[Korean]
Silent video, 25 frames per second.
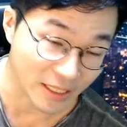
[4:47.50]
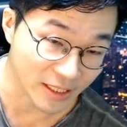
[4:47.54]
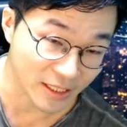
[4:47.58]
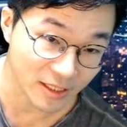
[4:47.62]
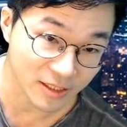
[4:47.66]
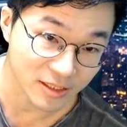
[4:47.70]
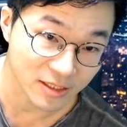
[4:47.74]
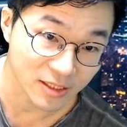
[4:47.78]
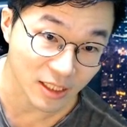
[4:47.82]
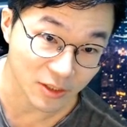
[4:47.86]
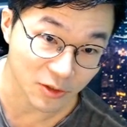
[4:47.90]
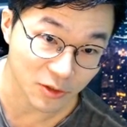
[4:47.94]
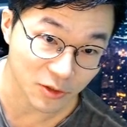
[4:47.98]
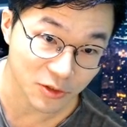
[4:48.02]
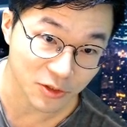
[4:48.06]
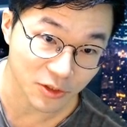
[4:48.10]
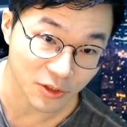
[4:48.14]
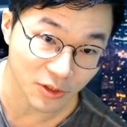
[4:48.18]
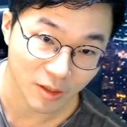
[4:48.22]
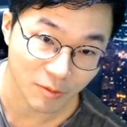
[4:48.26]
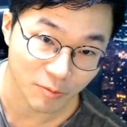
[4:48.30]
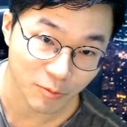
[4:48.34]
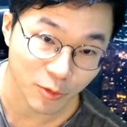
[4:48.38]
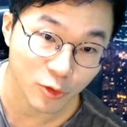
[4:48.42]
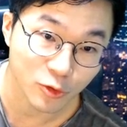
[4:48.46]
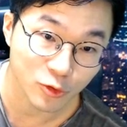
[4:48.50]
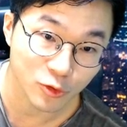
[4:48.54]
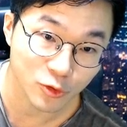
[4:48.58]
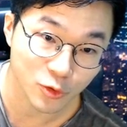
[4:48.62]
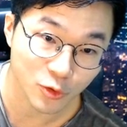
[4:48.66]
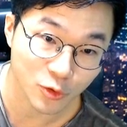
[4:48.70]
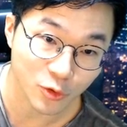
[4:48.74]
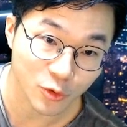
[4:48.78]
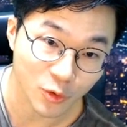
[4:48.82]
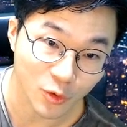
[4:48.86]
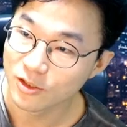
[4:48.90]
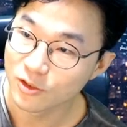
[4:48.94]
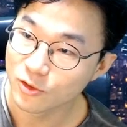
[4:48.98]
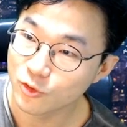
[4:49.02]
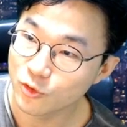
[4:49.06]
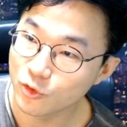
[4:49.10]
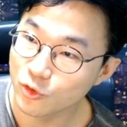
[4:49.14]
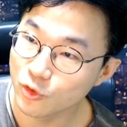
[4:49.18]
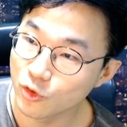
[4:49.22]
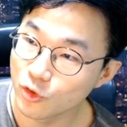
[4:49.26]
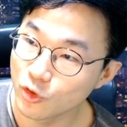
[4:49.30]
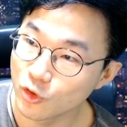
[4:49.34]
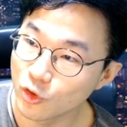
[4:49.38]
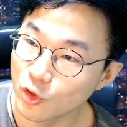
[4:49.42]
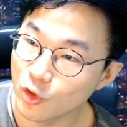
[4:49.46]
마이너스는 아니었어요. 평균적으로.
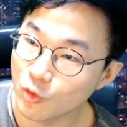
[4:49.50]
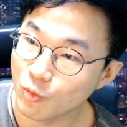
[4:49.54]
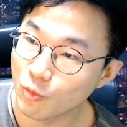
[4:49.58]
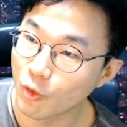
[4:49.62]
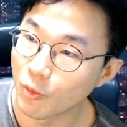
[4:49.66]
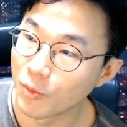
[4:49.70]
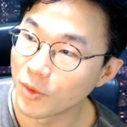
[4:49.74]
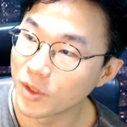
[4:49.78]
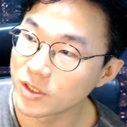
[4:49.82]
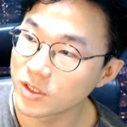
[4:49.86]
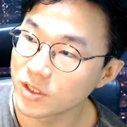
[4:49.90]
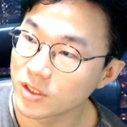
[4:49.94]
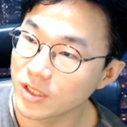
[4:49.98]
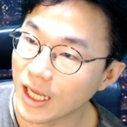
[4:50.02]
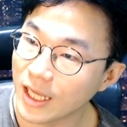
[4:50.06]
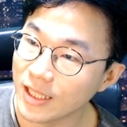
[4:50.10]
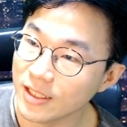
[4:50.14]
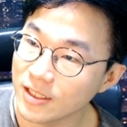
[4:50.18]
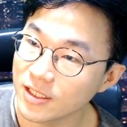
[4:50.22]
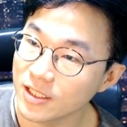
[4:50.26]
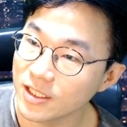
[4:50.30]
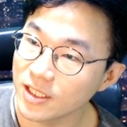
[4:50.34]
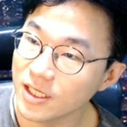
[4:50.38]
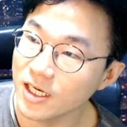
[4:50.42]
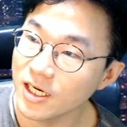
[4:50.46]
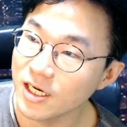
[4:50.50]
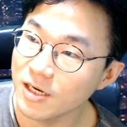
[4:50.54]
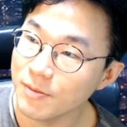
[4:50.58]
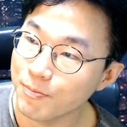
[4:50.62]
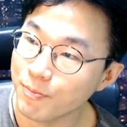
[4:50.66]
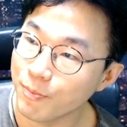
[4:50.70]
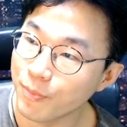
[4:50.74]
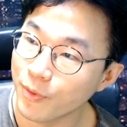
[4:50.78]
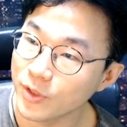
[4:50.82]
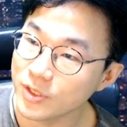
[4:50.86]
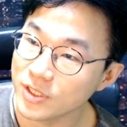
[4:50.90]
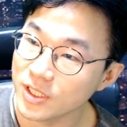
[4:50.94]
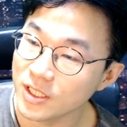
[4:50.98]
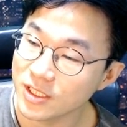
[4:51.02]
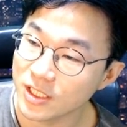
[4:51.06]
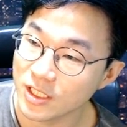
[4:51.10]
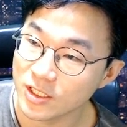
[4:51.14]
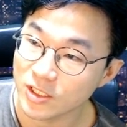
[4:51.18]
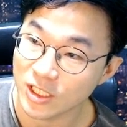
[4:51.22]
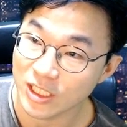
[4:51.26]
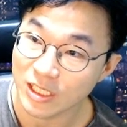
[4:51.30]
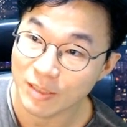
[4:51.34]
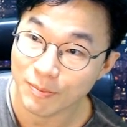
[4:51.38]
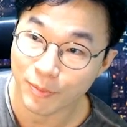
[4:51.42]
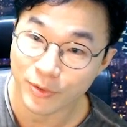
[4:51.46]
쭉 보면은 한
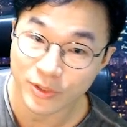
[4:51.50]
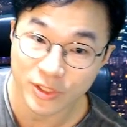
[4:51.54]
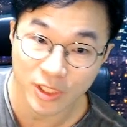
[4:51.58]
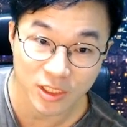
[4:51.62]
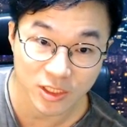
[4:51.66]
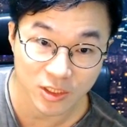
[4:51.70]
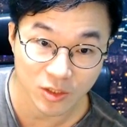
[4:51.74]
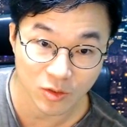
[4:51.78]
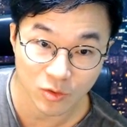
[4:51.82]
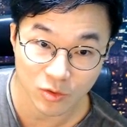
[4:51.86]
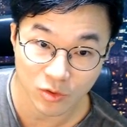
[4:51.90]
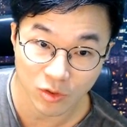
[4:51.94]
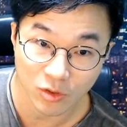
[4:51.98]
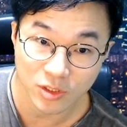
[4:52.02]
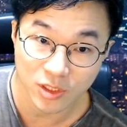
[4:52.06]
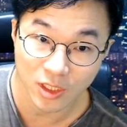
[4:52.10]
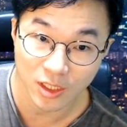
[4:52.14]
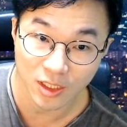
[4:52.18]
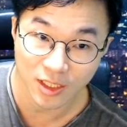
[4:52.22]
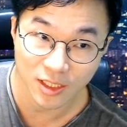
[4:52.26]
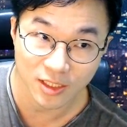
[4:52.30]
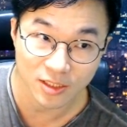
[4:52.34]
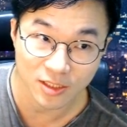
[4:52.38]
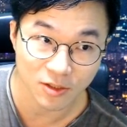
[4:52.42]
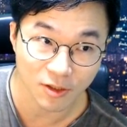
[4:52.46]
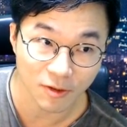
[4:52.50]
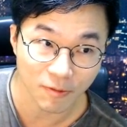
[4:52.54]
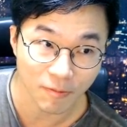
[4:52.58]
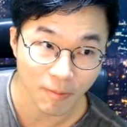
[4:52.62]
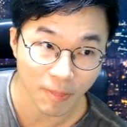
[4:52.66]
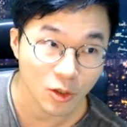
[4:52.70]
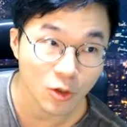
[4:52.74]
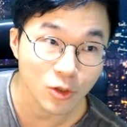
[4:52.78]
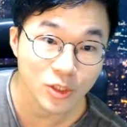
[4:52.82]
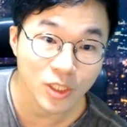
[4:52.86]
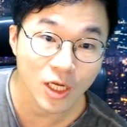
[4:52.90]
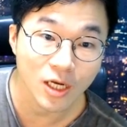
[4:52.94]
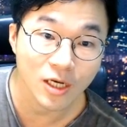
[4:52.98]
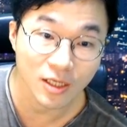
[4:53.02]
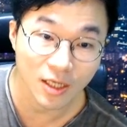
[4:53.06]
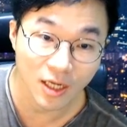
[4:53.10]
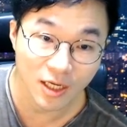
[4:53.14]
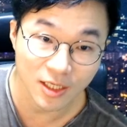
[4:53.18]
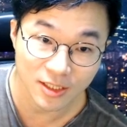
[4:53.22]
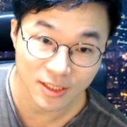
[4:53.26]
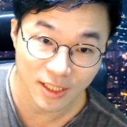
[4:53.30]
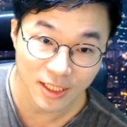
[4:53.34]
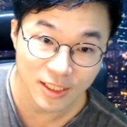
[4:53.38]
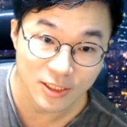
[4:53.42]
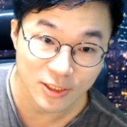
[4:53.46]
1%에서 2% 정도 성장을 했죠. 성장을
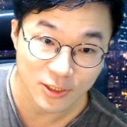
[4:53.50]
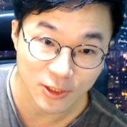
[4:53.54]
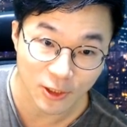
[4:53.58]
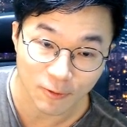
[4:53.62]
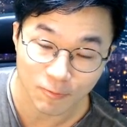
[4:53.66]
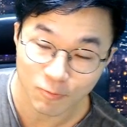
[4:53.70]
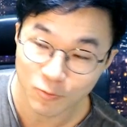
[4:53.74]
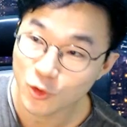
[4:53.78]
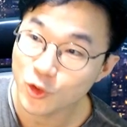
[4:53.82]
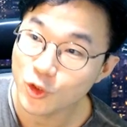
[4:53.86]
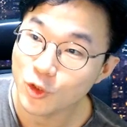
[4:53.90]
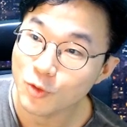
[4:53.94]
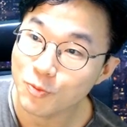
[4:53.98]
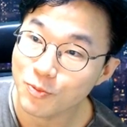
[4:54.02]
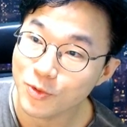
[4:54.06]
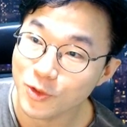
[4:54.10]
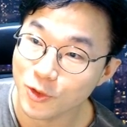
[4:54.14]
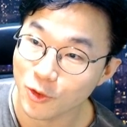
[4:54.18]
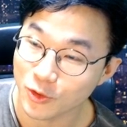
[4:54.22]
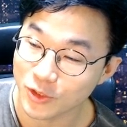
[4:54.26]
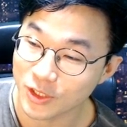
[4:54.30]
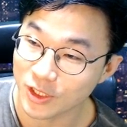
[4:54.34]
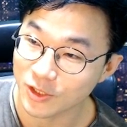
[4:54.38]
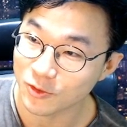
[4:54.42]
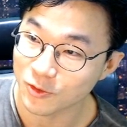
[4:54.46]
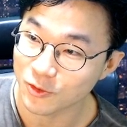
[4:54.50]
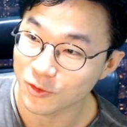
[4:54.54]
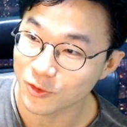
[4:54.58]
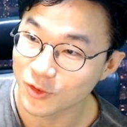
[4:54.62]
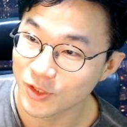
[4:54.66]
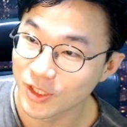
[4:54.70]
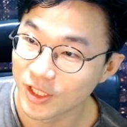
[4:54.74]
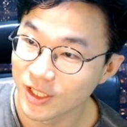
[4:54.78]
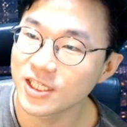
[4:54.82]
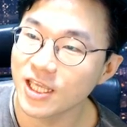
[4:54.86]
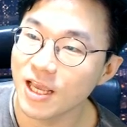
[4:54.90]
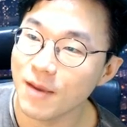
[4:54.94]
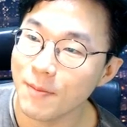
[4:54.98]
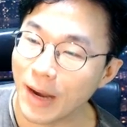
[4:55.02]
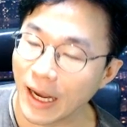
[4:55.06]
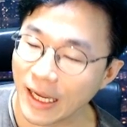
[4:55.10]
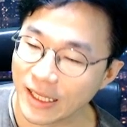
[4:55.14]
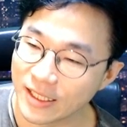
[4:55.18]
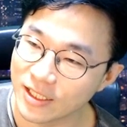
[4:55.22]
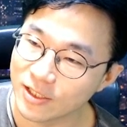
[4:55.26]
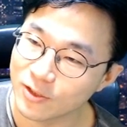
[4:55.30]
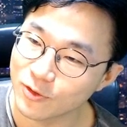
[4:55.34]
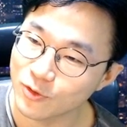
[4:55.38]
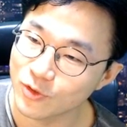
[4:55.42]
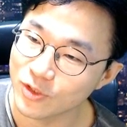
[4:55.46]
하긴 했어. GDP 성장률은. 이게
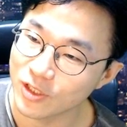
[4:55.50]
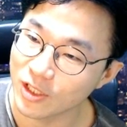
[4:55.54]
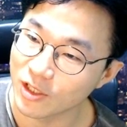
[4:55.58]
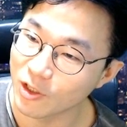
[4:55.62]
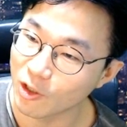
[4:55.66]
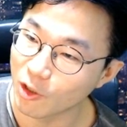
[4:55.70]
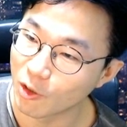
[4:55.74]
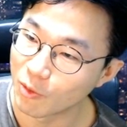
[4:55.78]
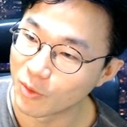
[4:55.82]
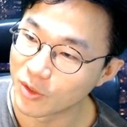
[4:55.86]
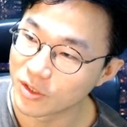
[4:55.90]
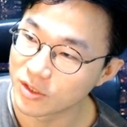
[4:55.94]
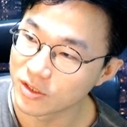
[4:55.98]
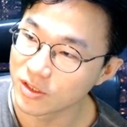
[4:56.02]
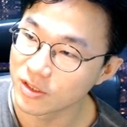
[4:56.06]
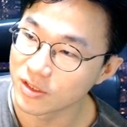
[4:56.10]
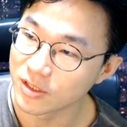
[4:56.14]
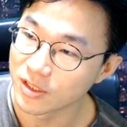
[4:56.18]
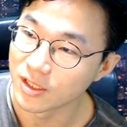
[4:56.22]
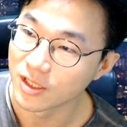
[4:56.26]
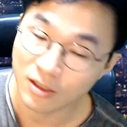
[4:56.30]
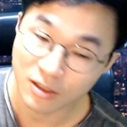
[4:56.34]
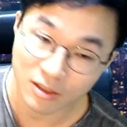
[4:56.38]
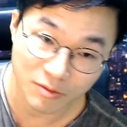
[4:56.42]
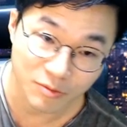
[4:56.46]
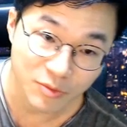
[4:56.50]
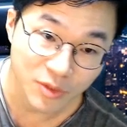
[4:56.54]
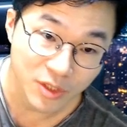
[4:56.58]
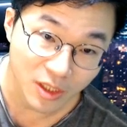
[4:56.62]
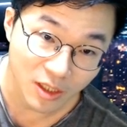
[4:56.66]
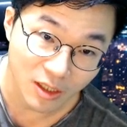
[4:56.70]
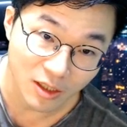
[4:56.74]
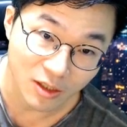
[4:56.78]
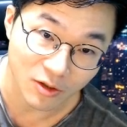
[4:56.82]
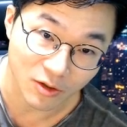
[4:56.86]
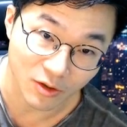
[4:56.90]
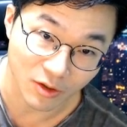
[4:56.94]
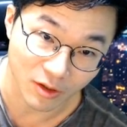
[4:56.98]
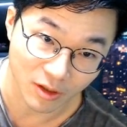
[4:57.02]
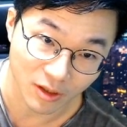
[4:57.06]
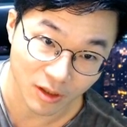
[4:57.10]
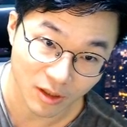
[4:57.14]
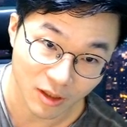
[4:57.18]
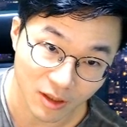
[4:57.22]
마이너스로 내려가면은 끔찍한 거예요.